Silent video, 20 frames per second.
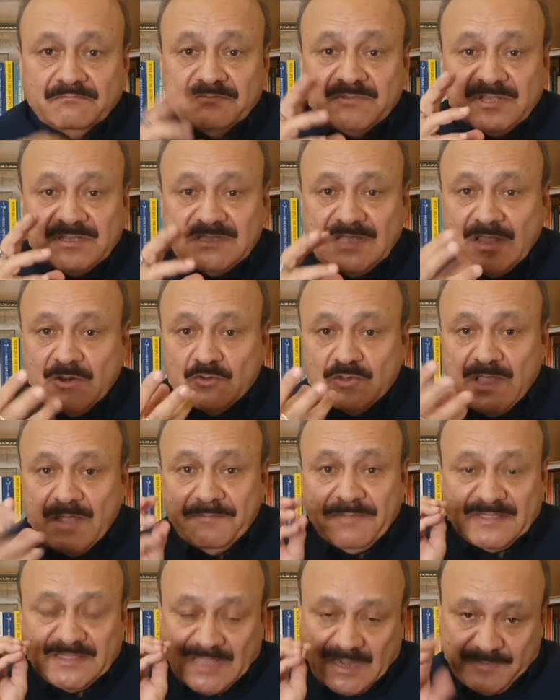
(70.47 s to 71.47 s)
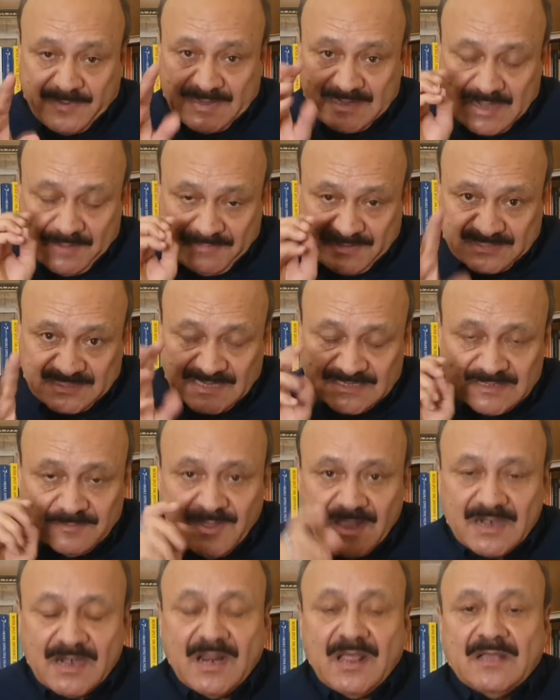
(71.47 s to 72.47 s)
संसार होता है पत्थर फेंकना पत्थर से
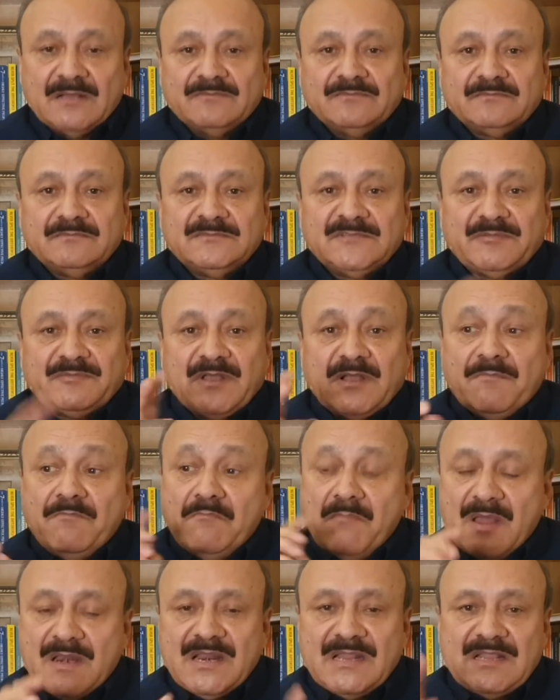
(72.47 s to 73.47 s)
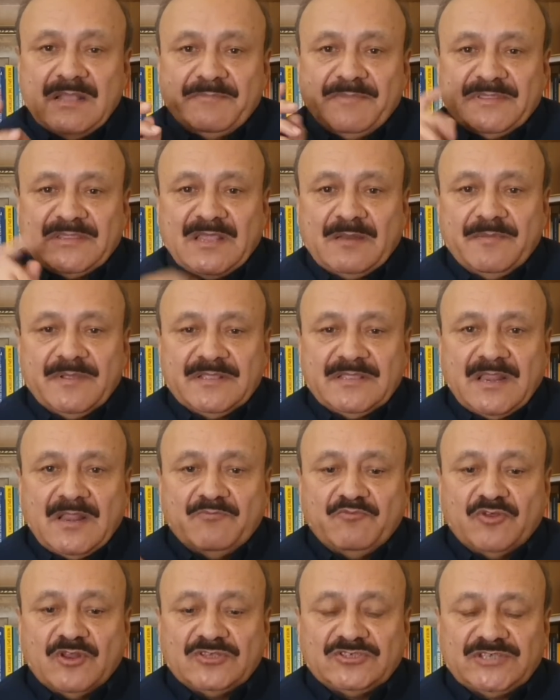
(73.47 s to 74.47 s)
मारना जब तक मर ना जाए पत्थर फेंकता रहा
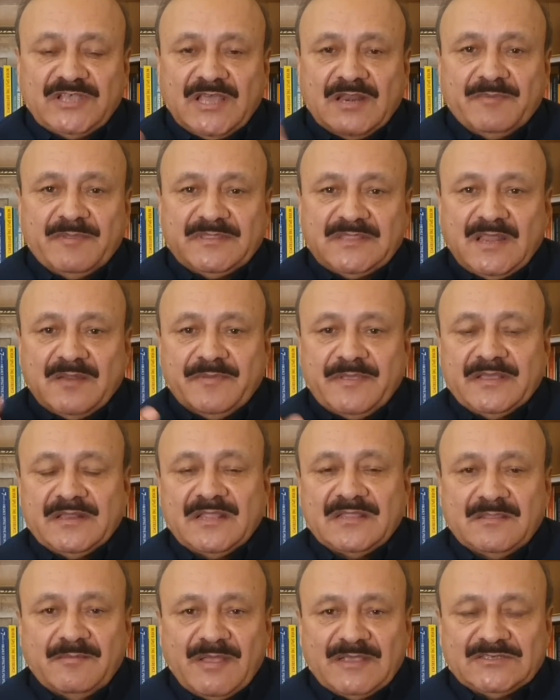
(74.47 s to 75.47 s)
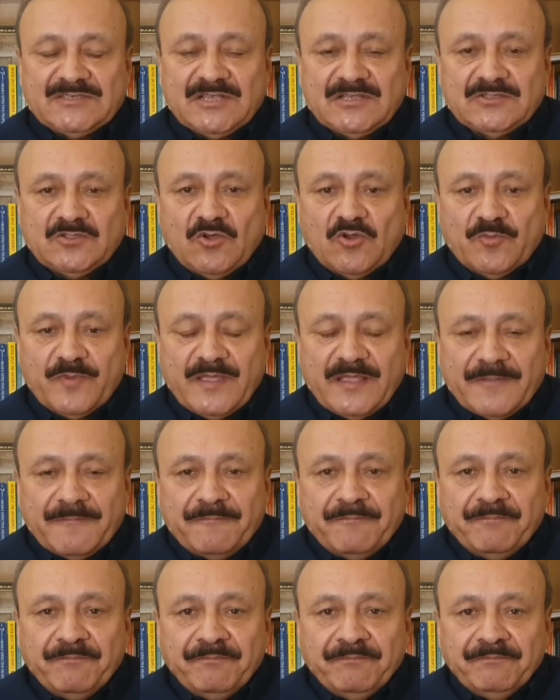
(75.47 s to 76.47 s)
पूरा शहर पत्थर फेंक रहा तमाशे के तौर पे
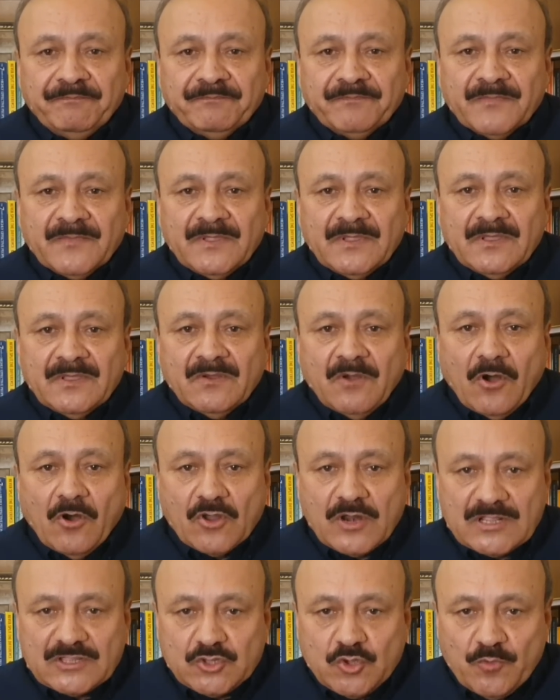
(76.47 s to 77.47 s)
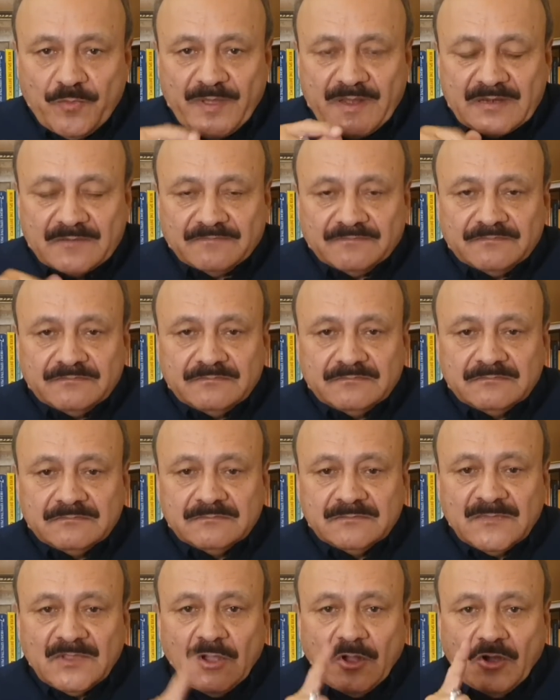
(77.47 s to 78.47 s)
औरत के ऊपर
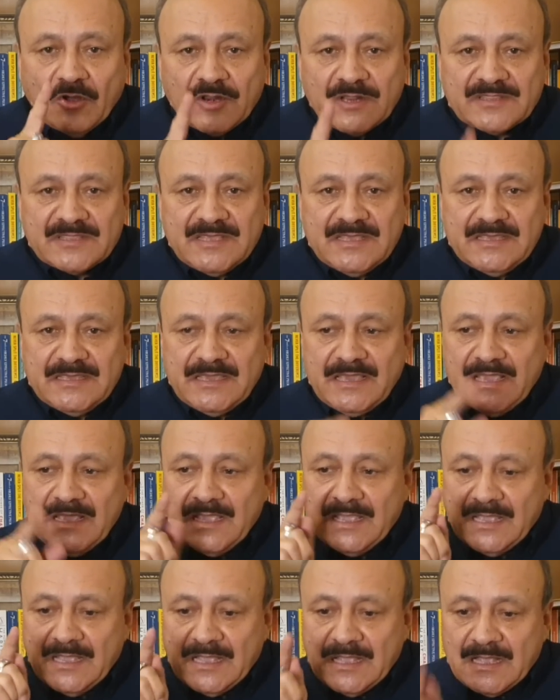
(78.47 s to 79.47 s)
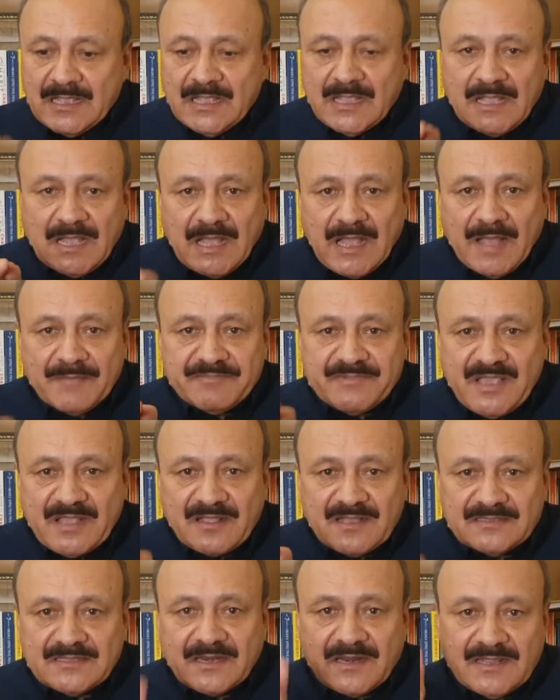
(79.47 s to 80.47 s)
औरत की ये आपके
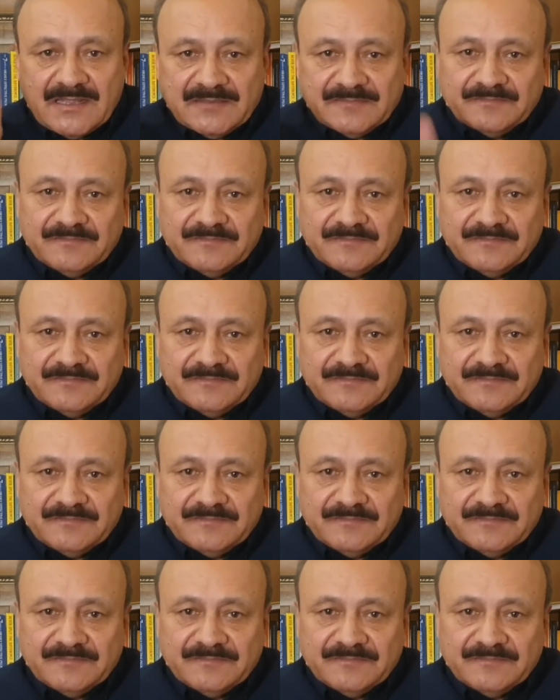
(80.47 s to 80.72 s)
यहाँ कदर है